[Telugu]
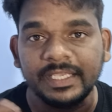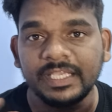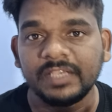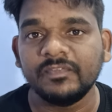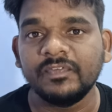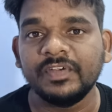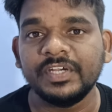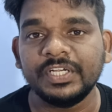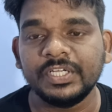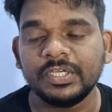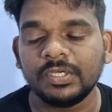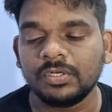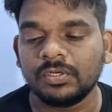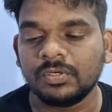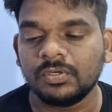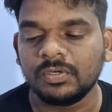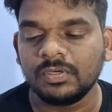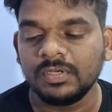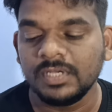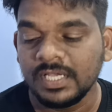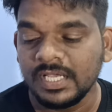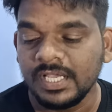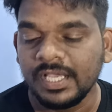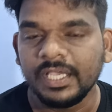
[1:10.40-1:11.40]
ఈ వీడియోలో
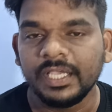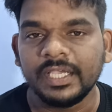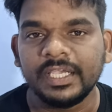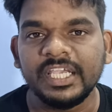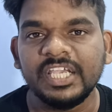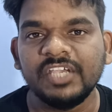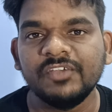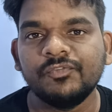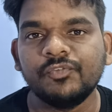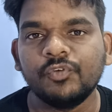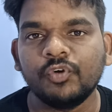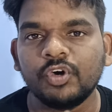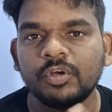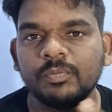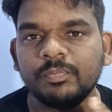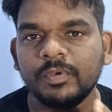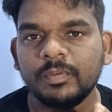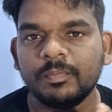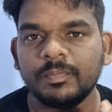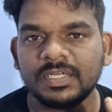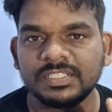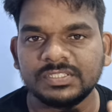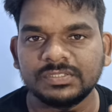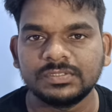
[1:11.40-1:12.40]
ఈ ఫోర్
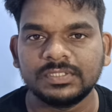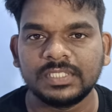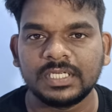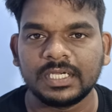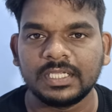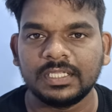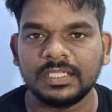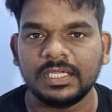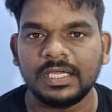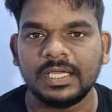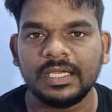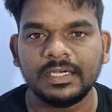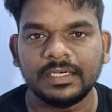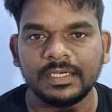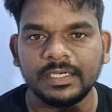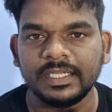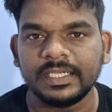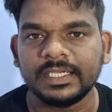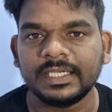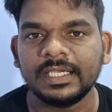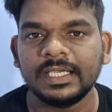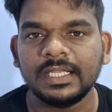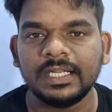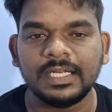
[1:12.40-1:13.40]
మెంబర్స్ ఉన్నారు కదా
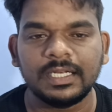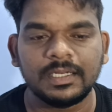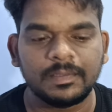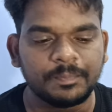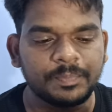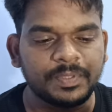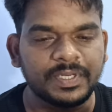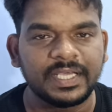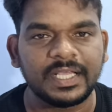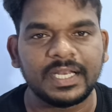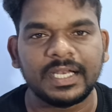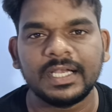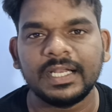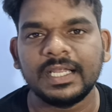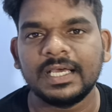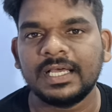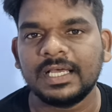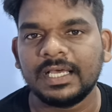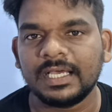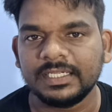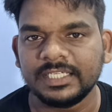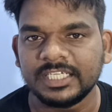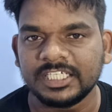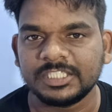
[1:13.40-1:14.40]
నిఖిల్ ప్రేరణ
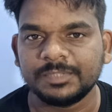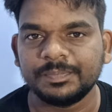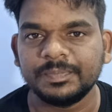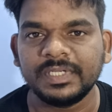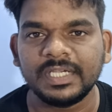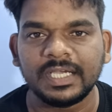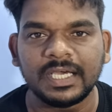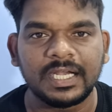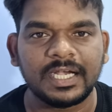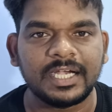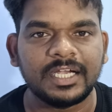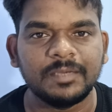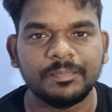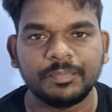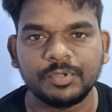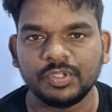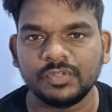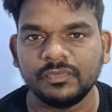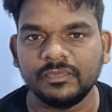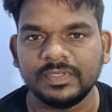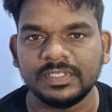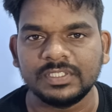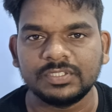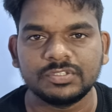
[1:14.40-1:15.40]
యష్మి అలానే
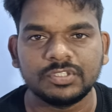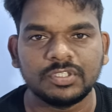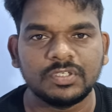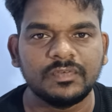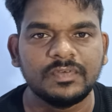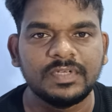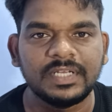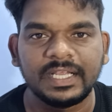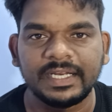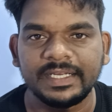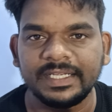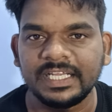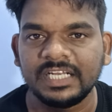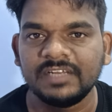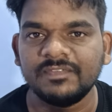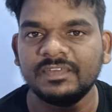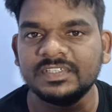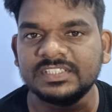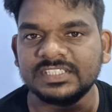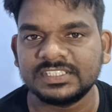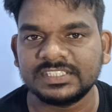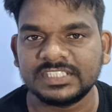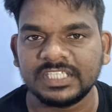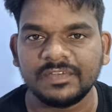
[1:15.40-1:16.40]
పృథ్వీ సో వీళ్ళ రియల్
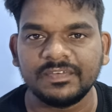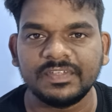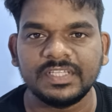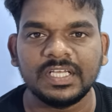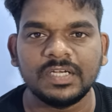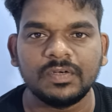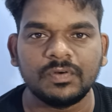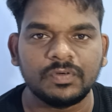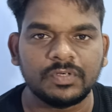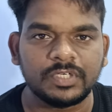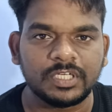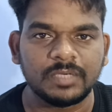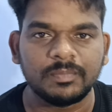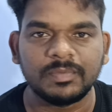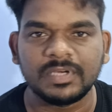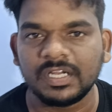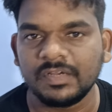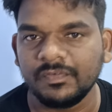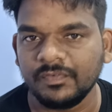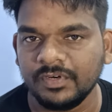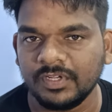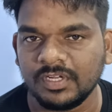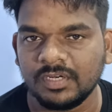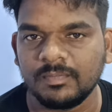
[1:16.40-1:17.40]
బేసెస్ ఏ విధంగా ఉంటే
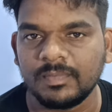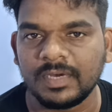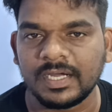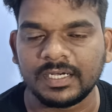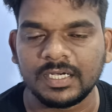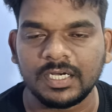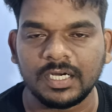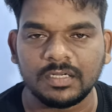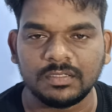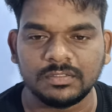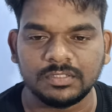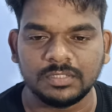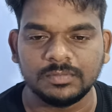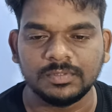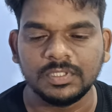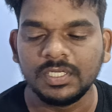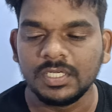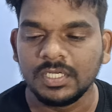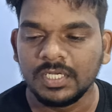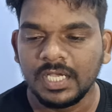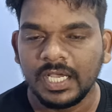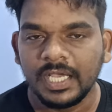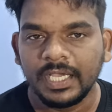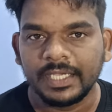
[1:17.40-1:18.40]
మనం వీడియోలో మాట్లాడుకుందాం
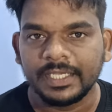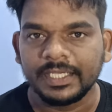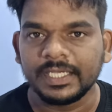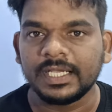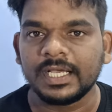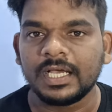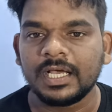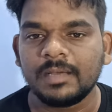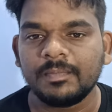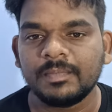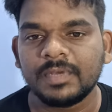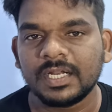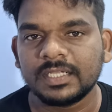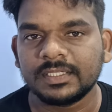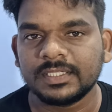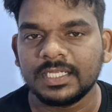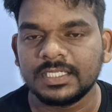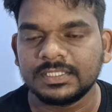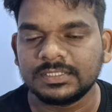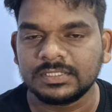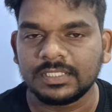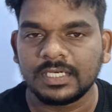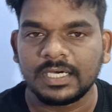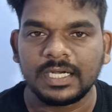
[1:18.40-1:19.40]
ఇక మనకు
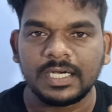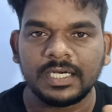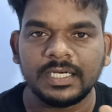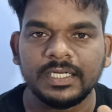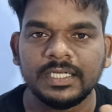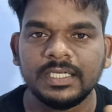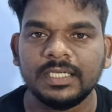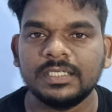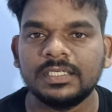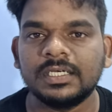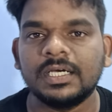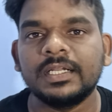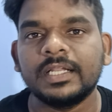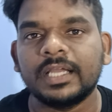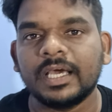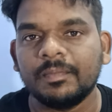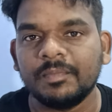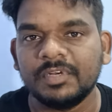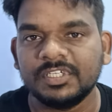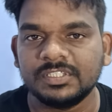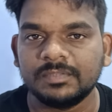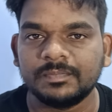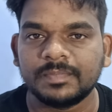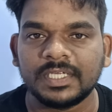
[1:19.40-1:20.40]
తెలుసు ఆల్రెడీ
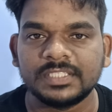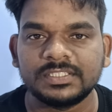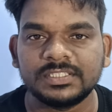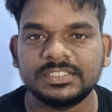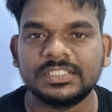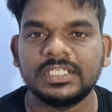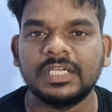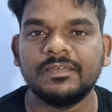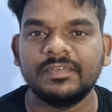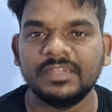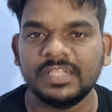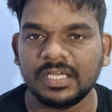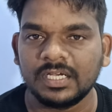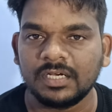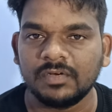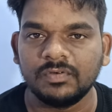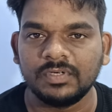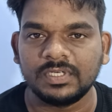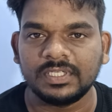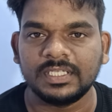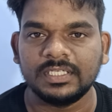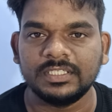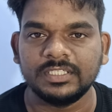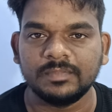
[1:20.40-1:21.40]
నామినేషన్ ప్రాసెస్ ఏ విధంగా
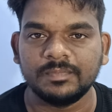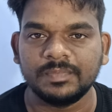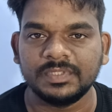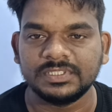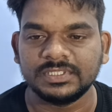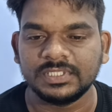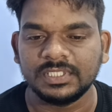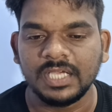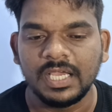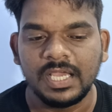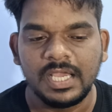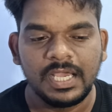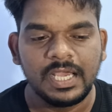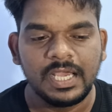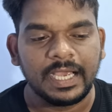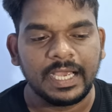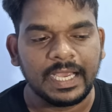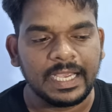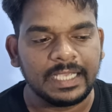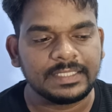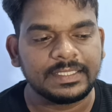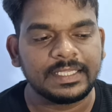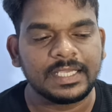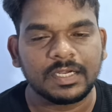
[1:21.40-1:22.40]
ఉంటుందని చెప్పేసి
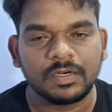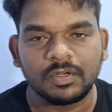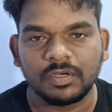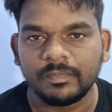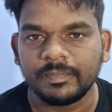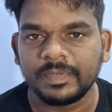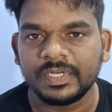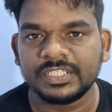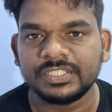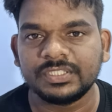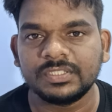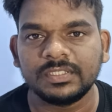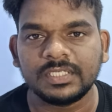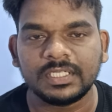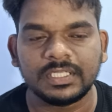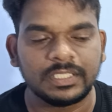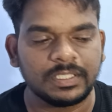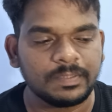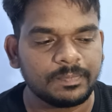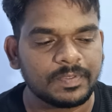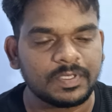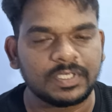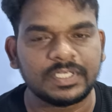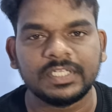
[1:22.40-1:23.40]
అయితే అక్కడ ఒక బ్రష్
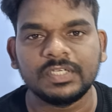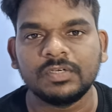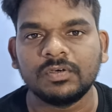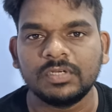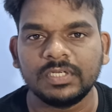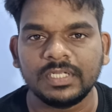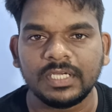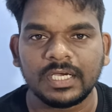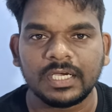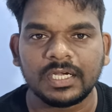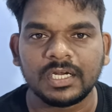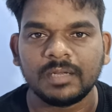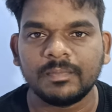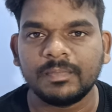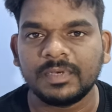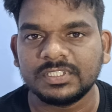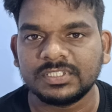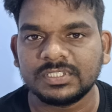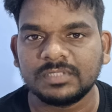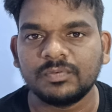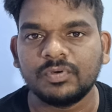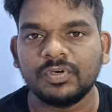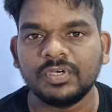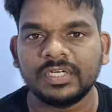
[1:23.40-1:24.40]
ఉంటుంది పట్టుకొని అక్కడ
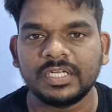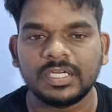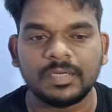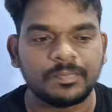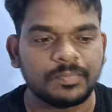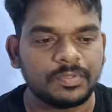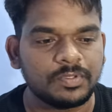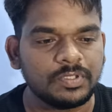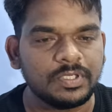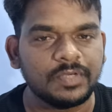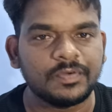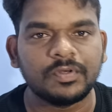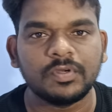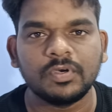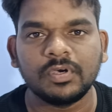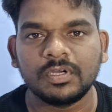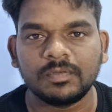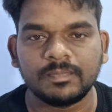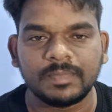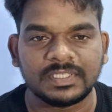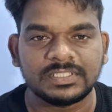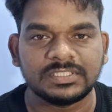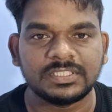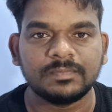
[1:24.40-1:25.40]
బజర్ పోగినప్పుడు ఎవరో ఒక
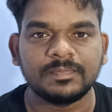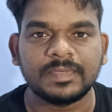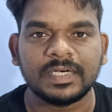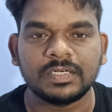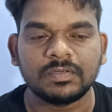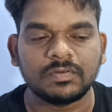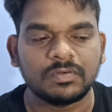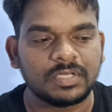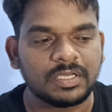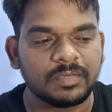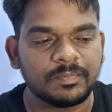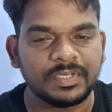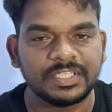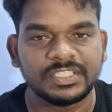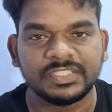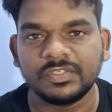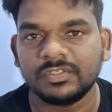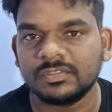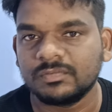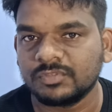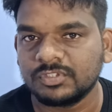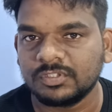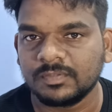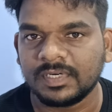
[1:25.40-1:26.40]
పర్సన్ పట్టుకుని ఆ బ్రష్
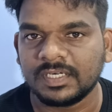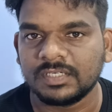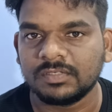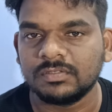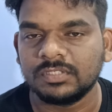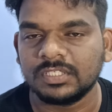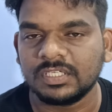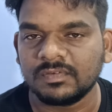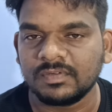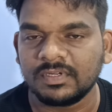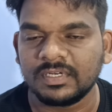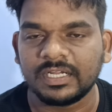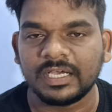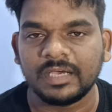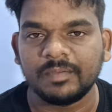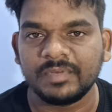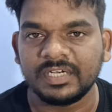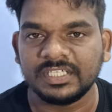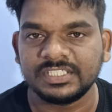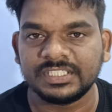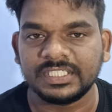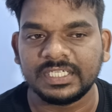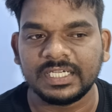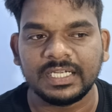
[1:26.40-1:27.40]
ఎవరి ముందు పట్టుకుంటే వాళ్ళు
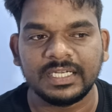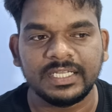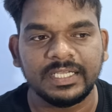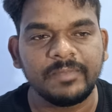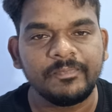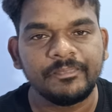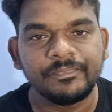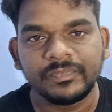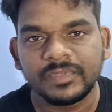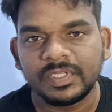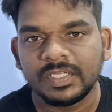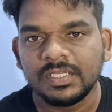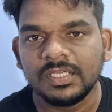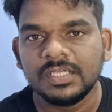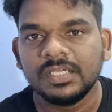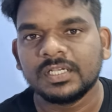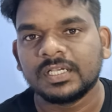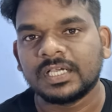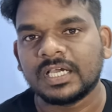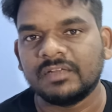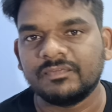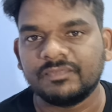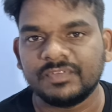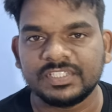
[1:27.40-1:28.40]
నామినేట్ చేయాలి
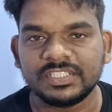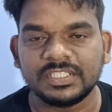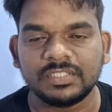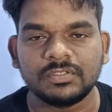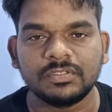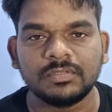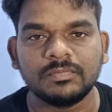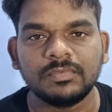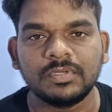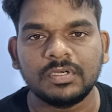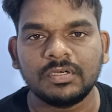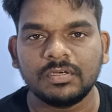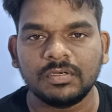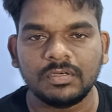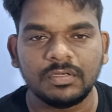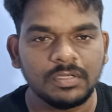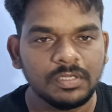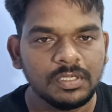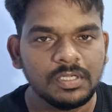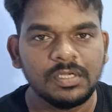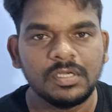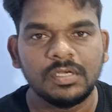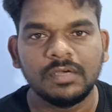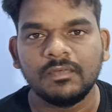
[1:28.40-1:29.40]
కన్ఫెషన్ రూమ్లో
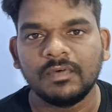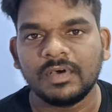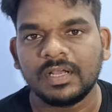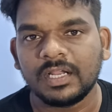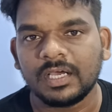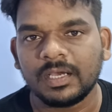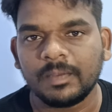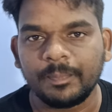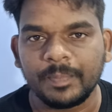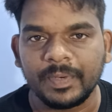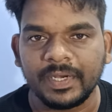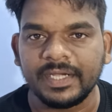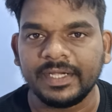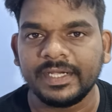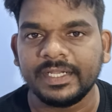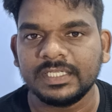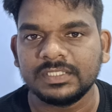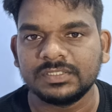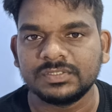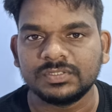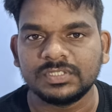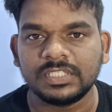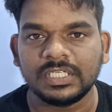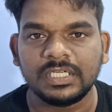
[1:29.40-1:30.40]
వాళ్ళ
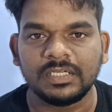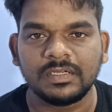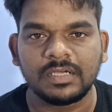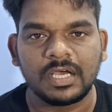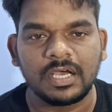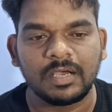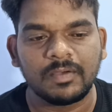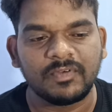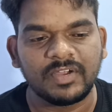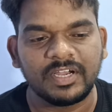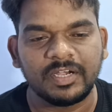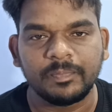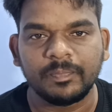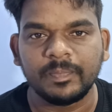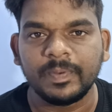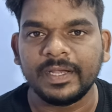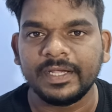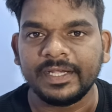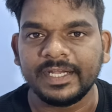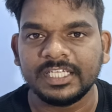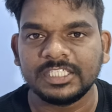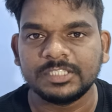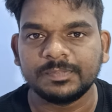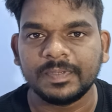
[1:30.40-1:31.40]
పెయింటింగ్స్ ఉంటాయి ఆ వైట్
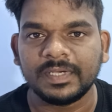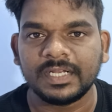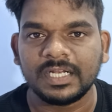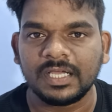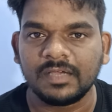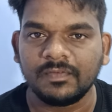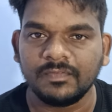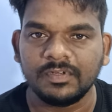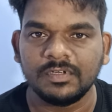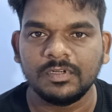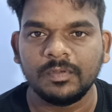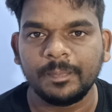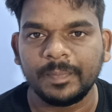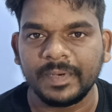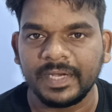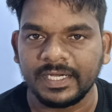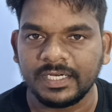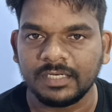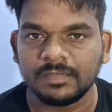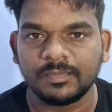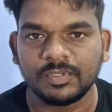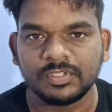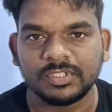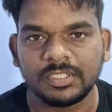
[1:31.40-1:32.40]
పెయింటింగ్స్ పైన వీళ్ళు
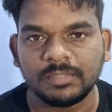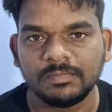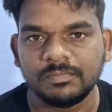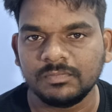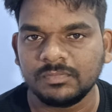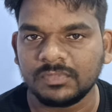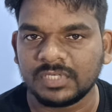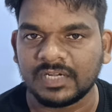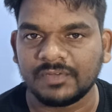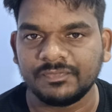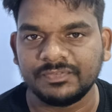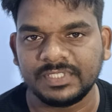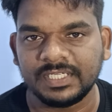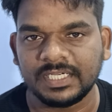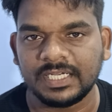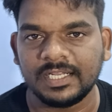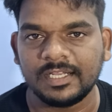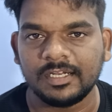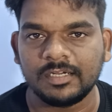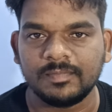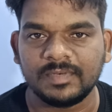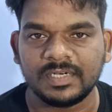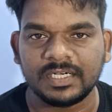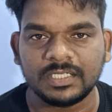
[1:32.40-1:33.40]
పెయింట్ మొత్తం రఫ్
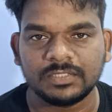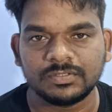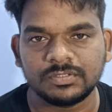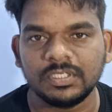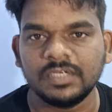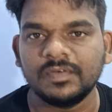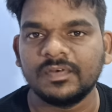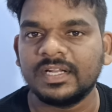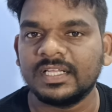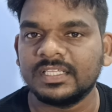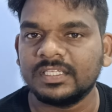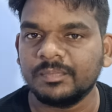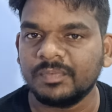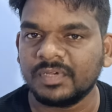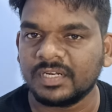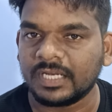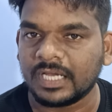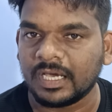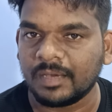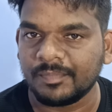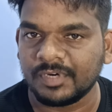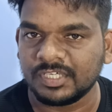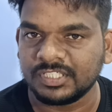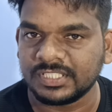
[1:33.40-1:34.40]
చేయాలన్నమాట సో ఎవరైతే మీరు
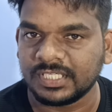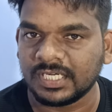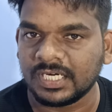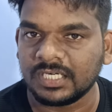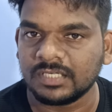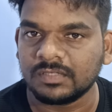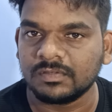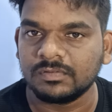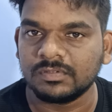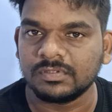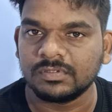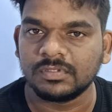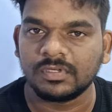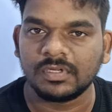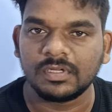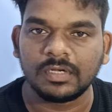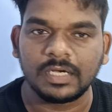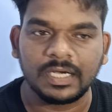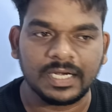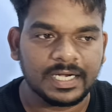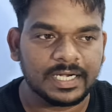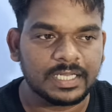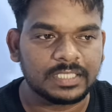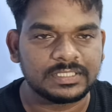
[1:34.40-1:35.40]
నామినేట్ చేయాలనుకుంటున్నారో
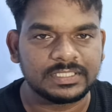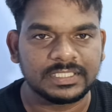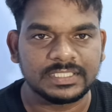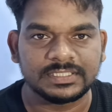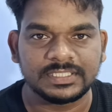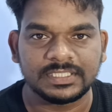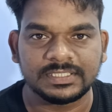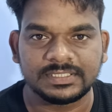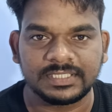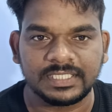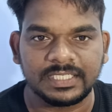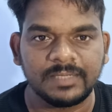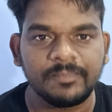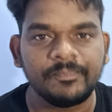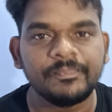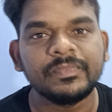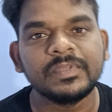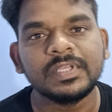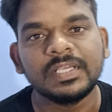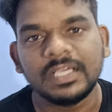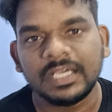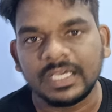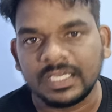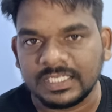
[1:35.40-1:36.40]
అక్కడ చేసేసి
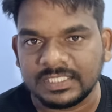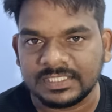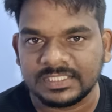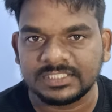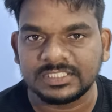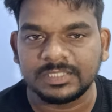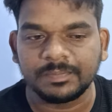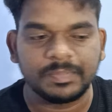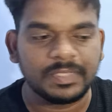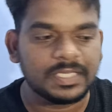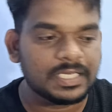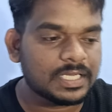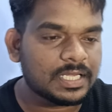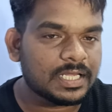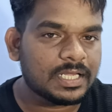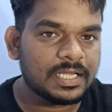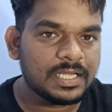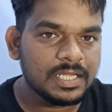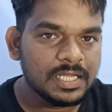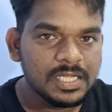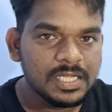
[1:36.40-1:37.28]
రీజన్ చెప్పినాక